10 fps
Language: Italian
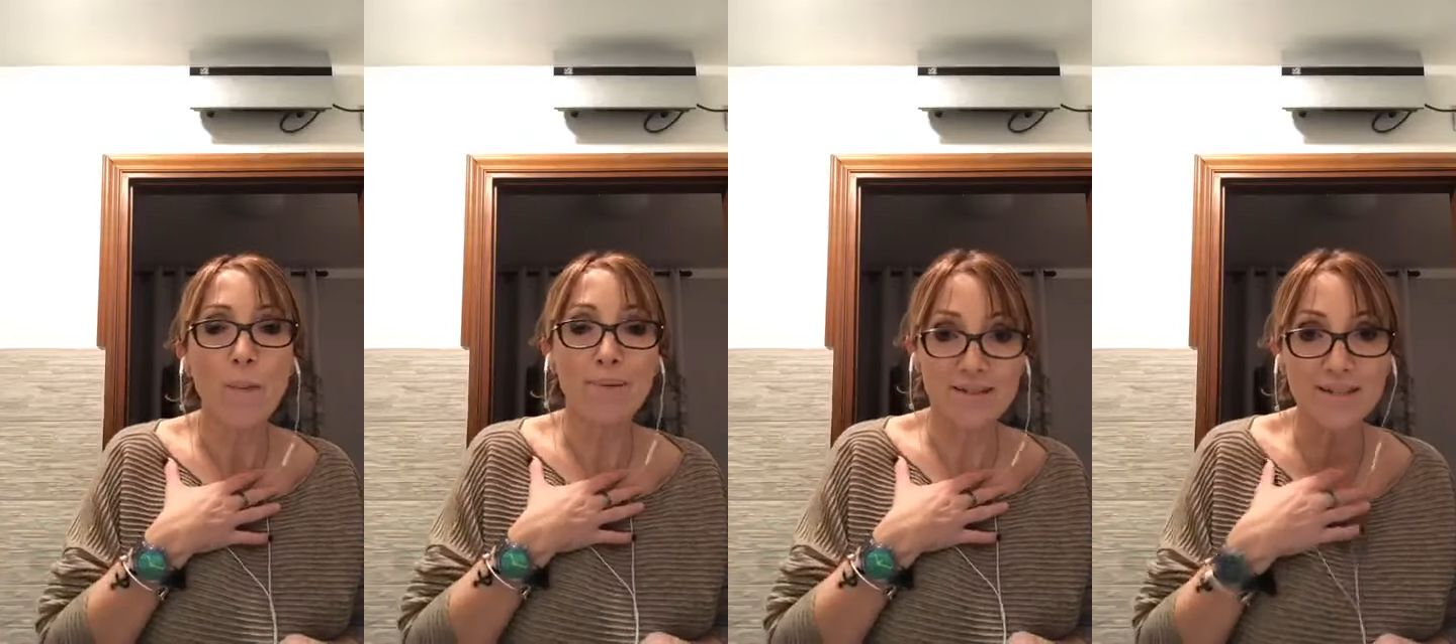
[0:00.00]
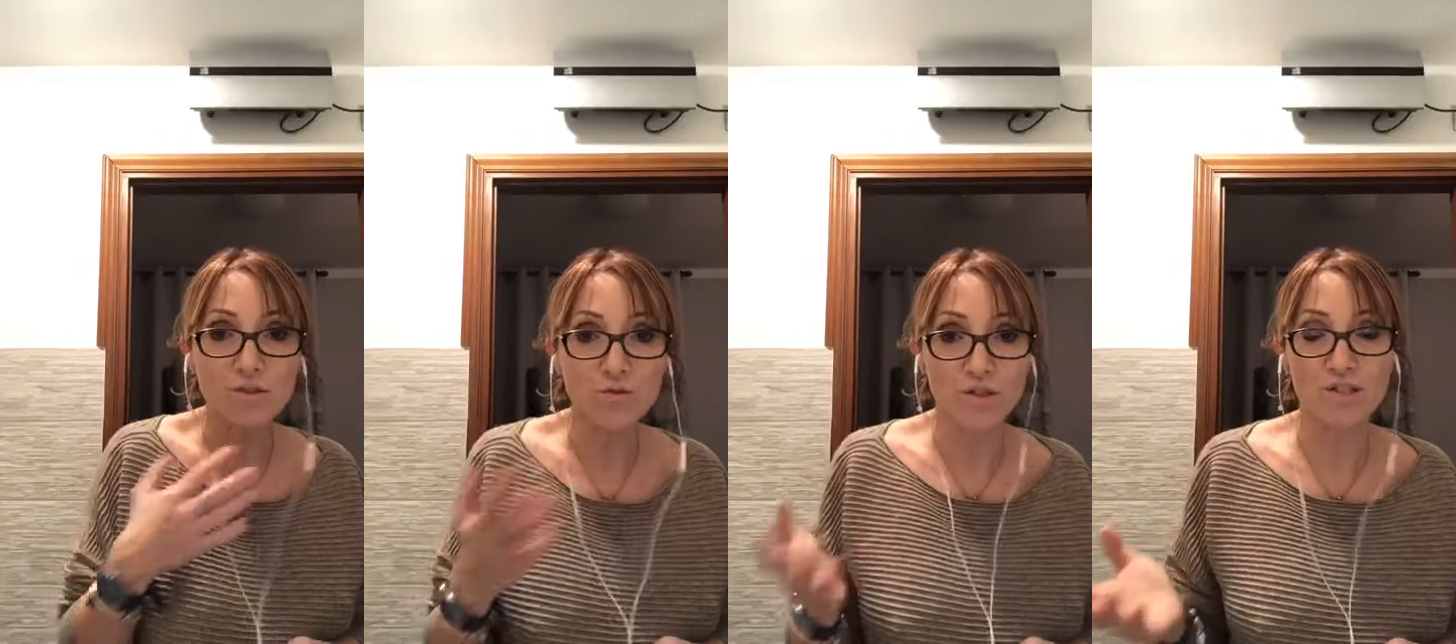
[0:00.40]

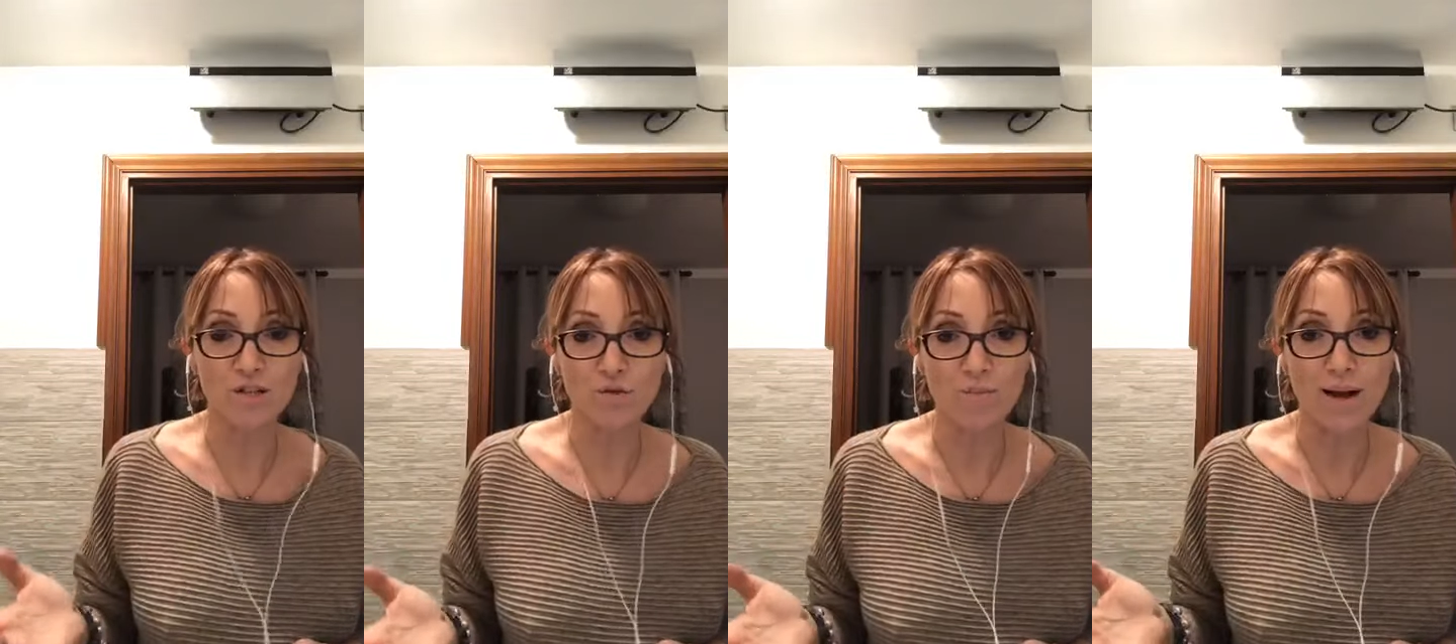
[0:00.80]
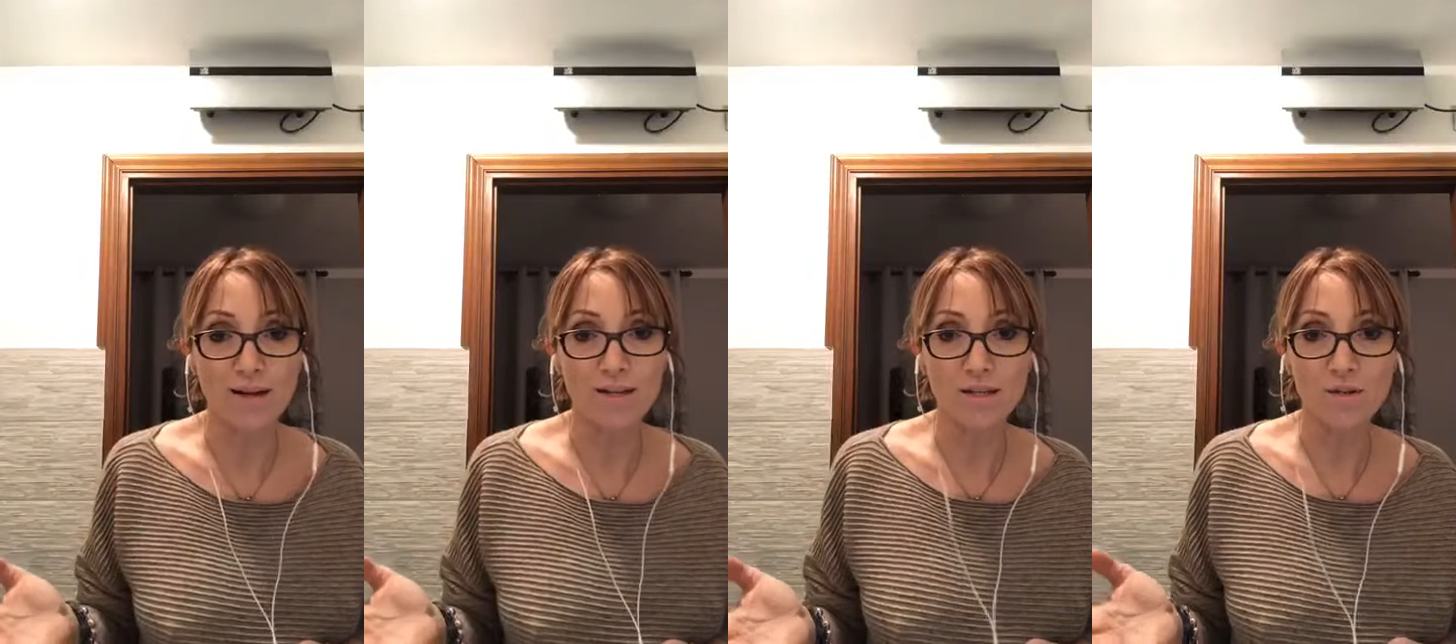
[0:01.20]
pretendo che sia
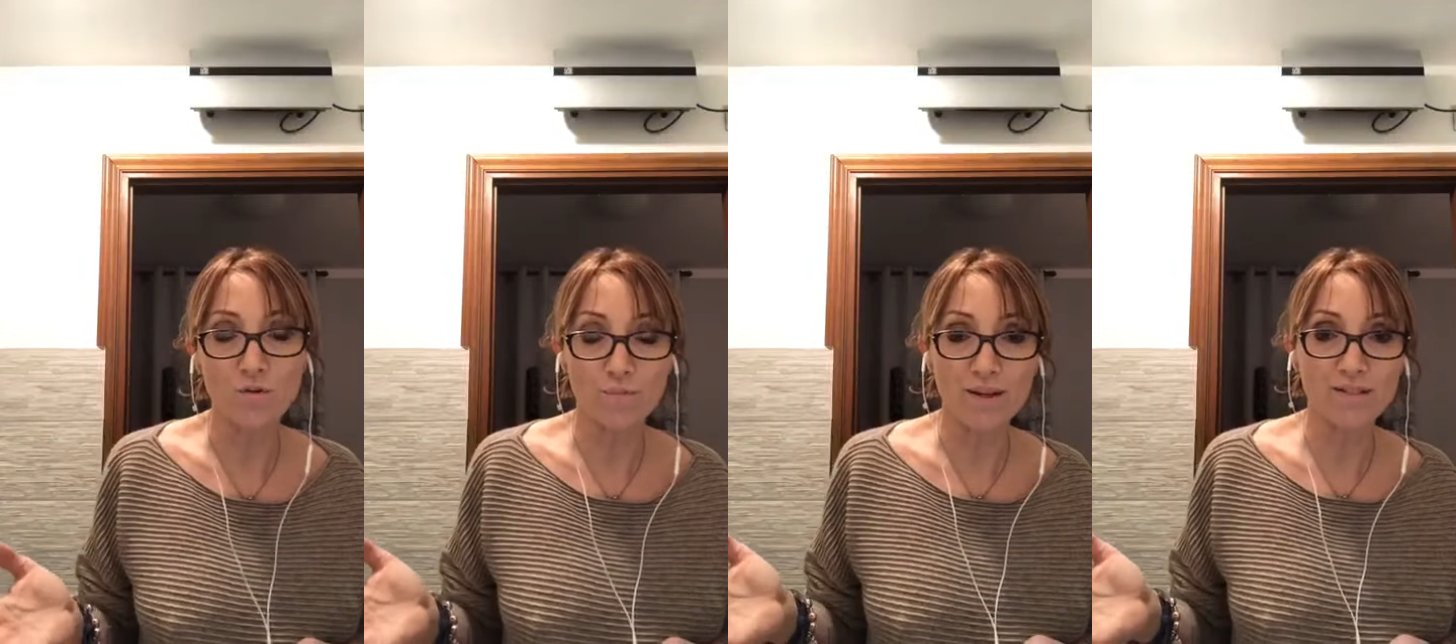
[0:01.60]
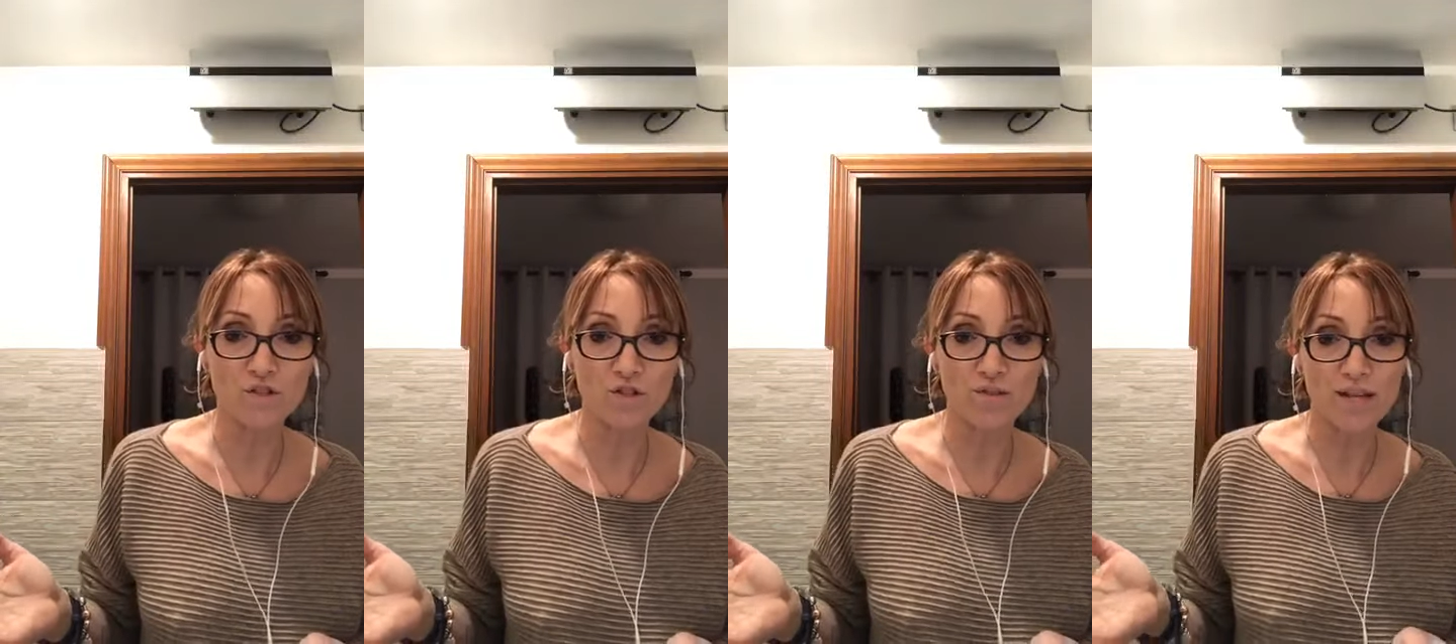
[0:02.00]
normale in un paese
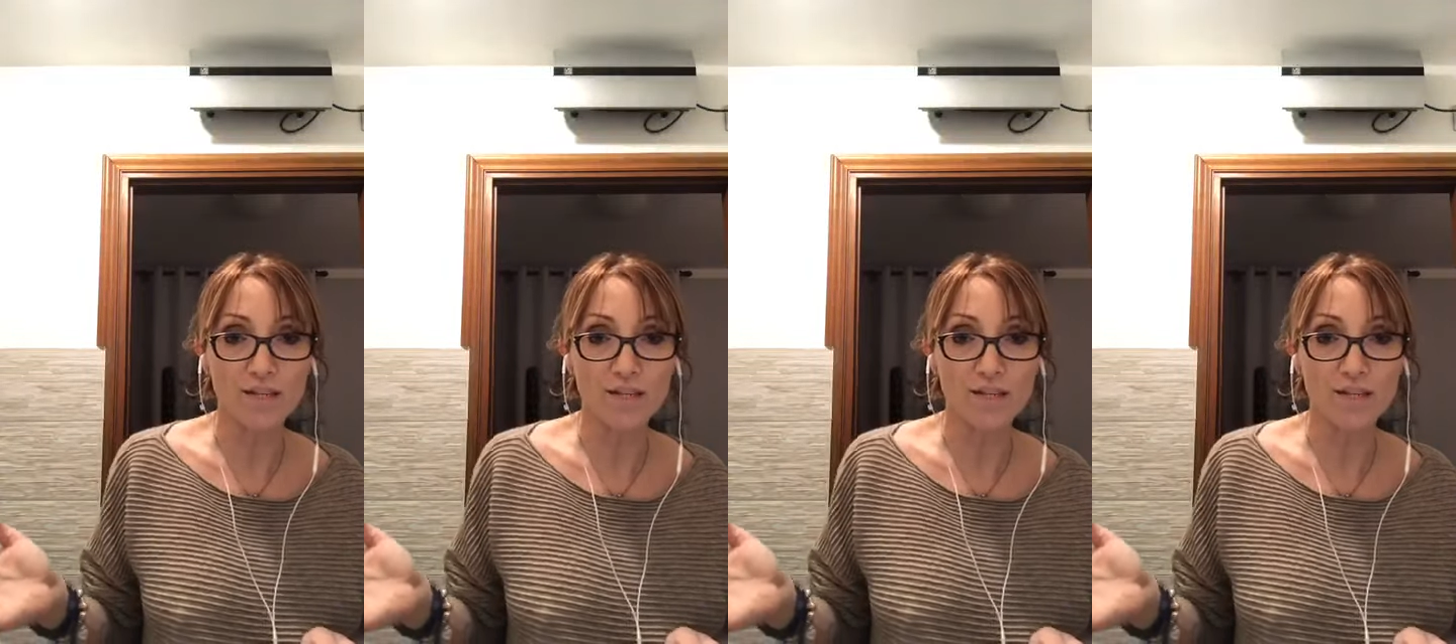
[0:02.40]
civile